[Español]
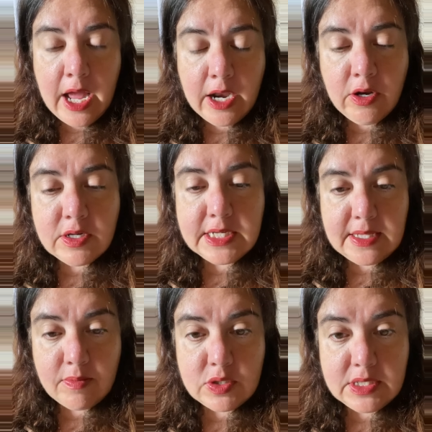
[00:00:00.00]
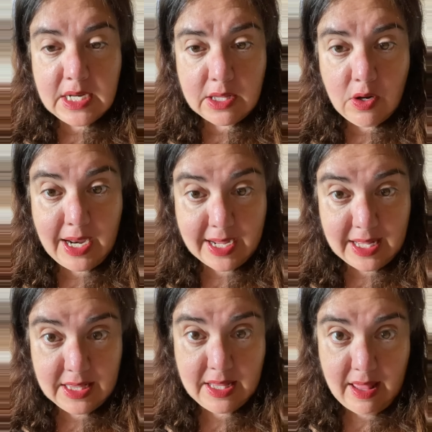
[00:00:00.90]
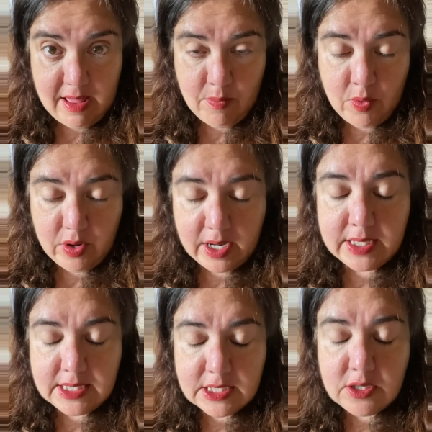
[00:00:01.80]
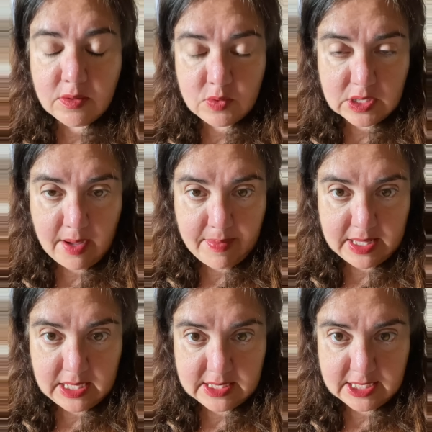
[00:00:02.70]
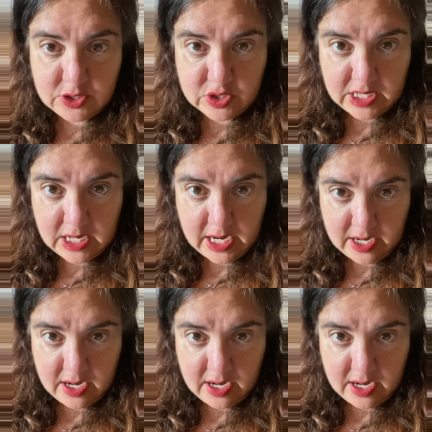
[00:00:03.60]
nos está mostrando la cantidad de amor que sí somos capaces de sostener